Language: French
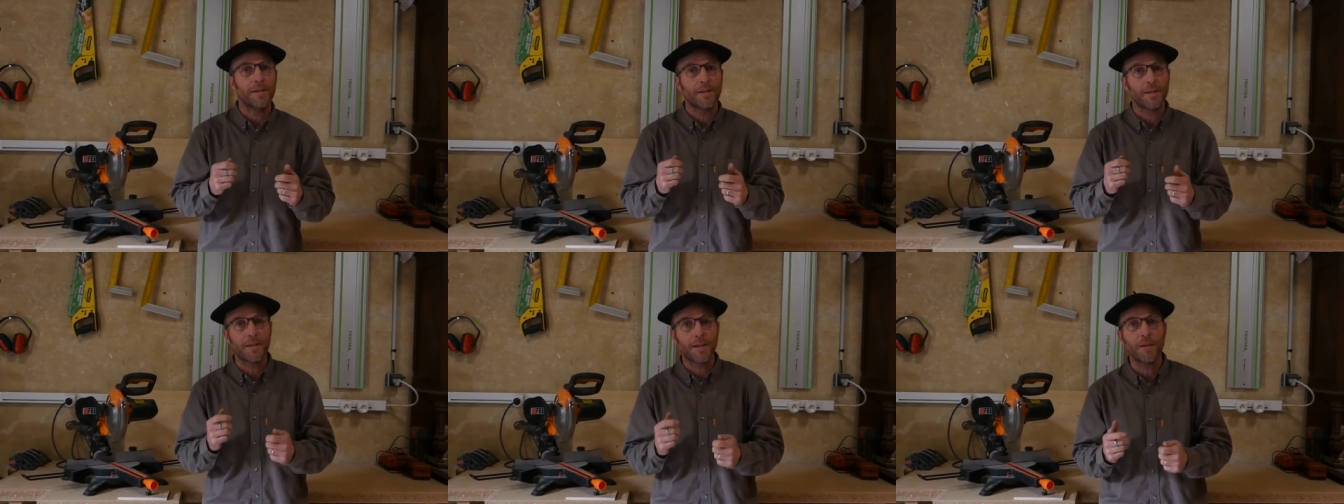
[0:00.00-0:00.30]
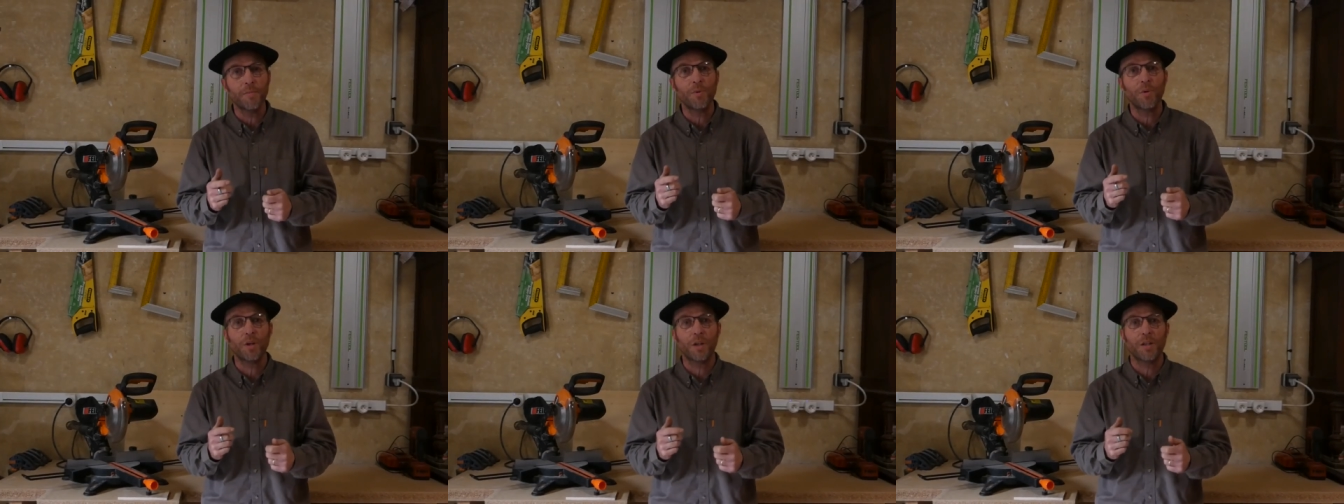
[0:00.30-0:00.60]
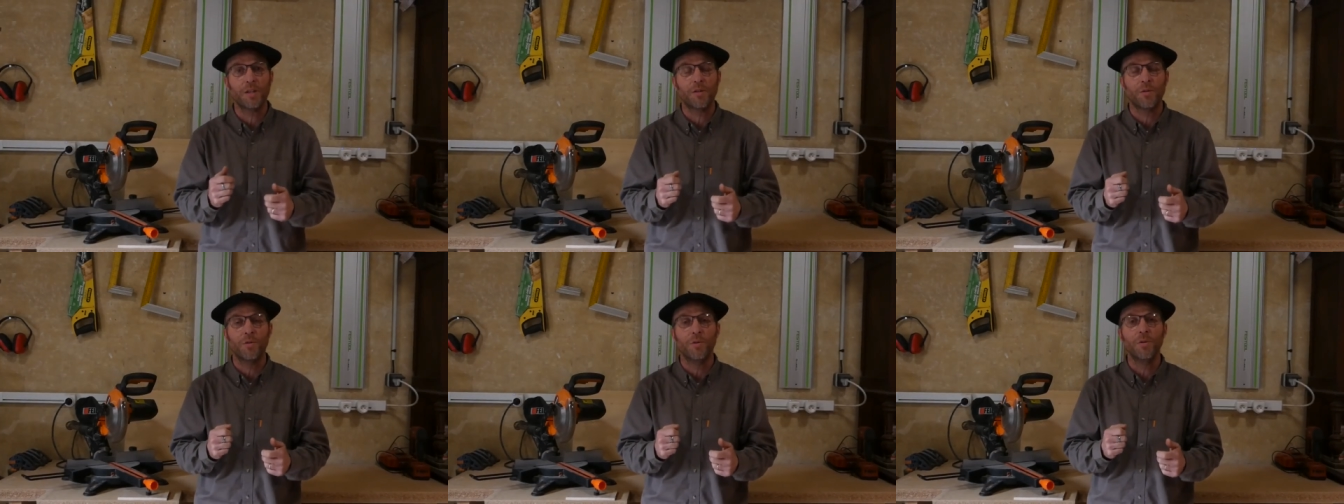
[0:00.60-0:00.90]
et simple
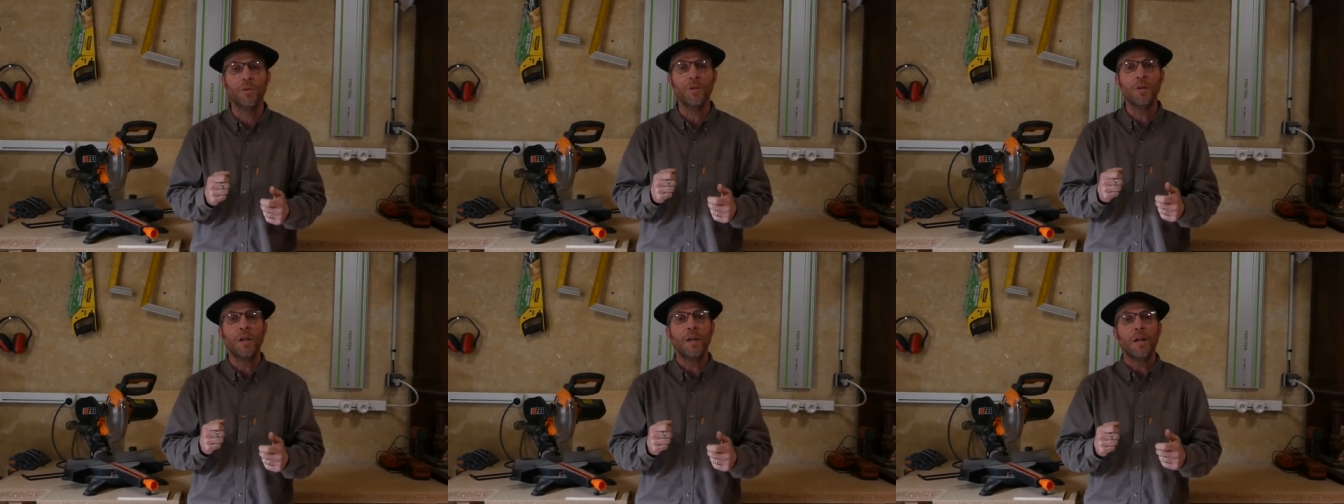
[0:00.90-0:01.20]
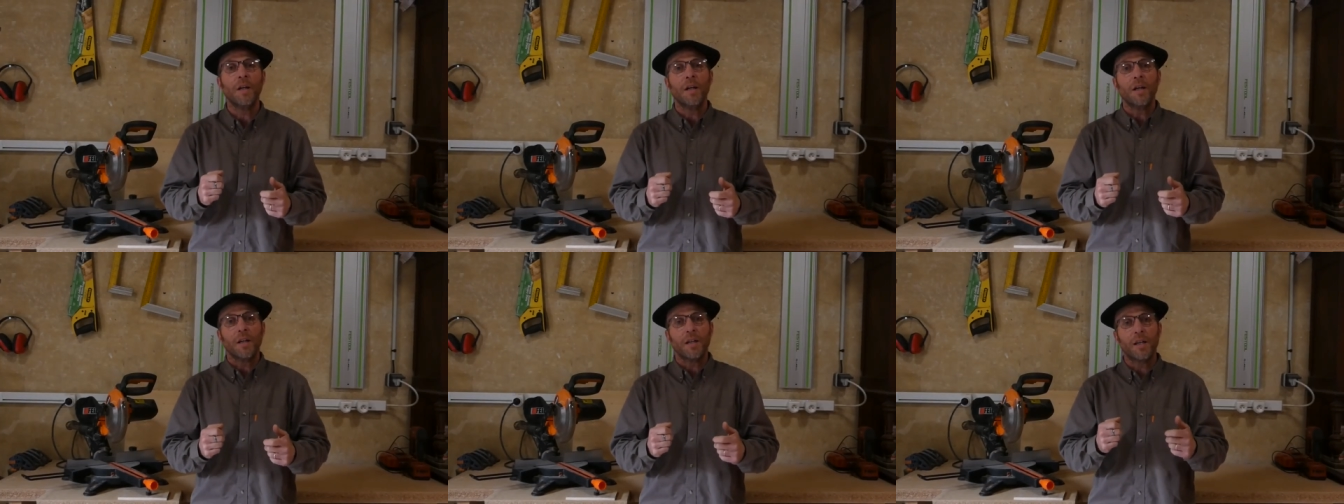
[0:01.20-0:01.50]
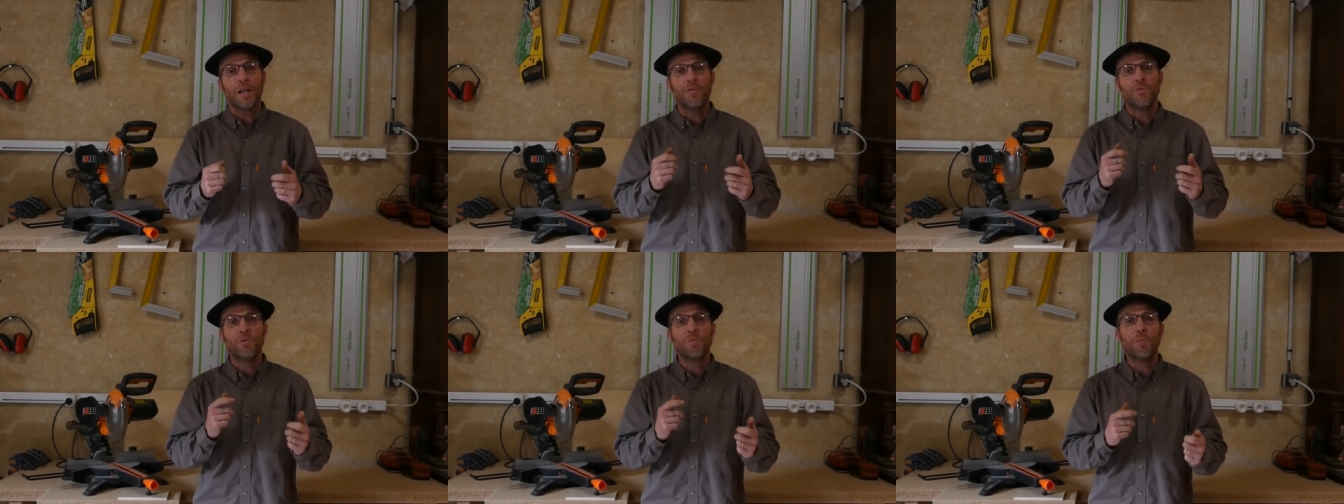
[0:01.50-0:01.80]
raison
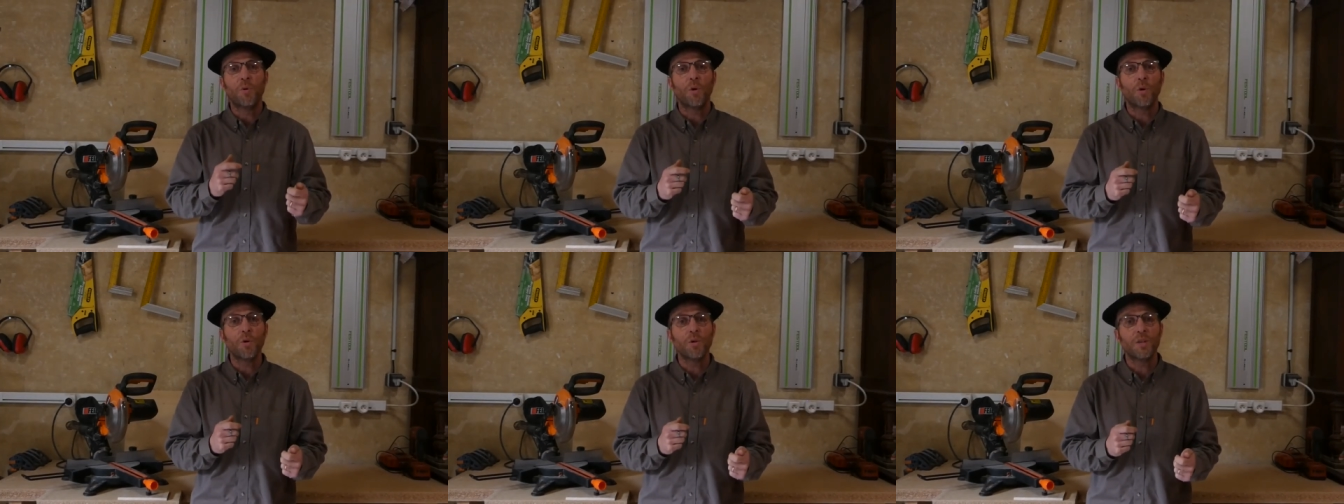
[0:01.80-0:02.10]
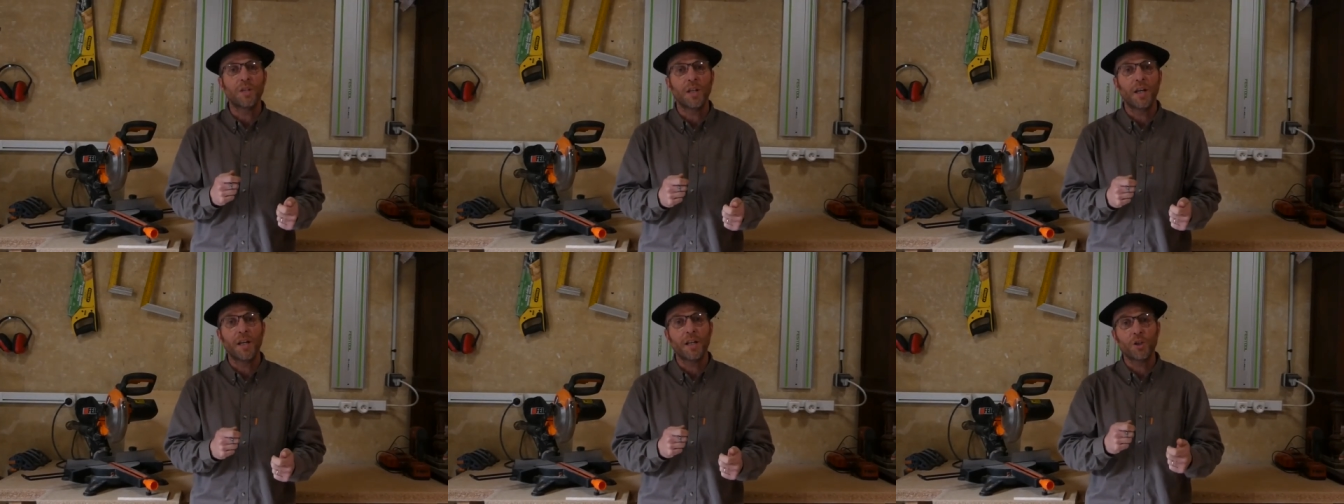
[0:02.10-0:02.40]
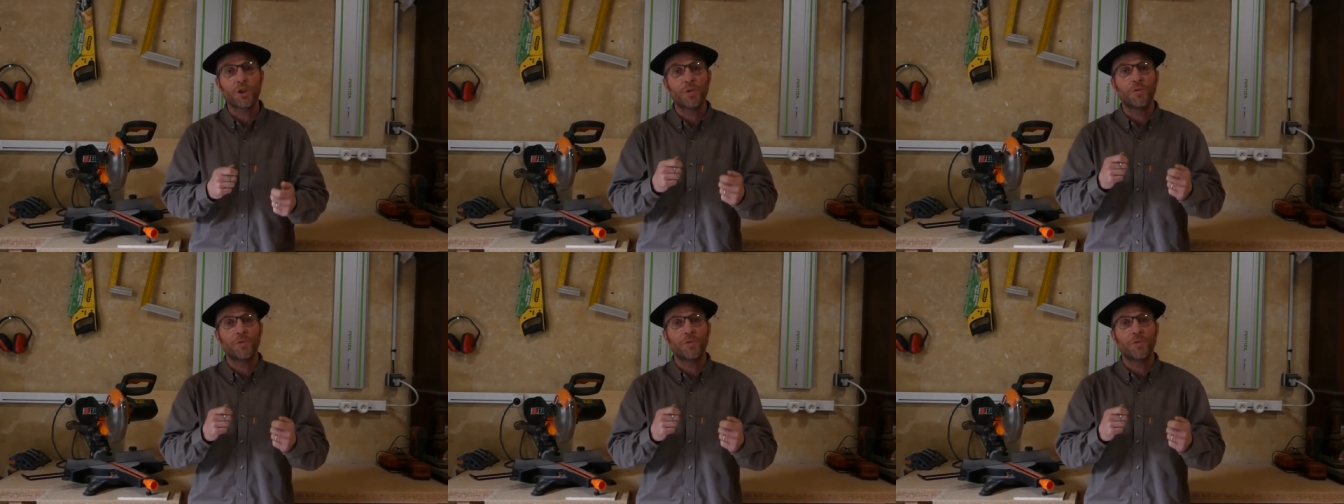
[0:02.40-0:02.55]
qu'elle vous protège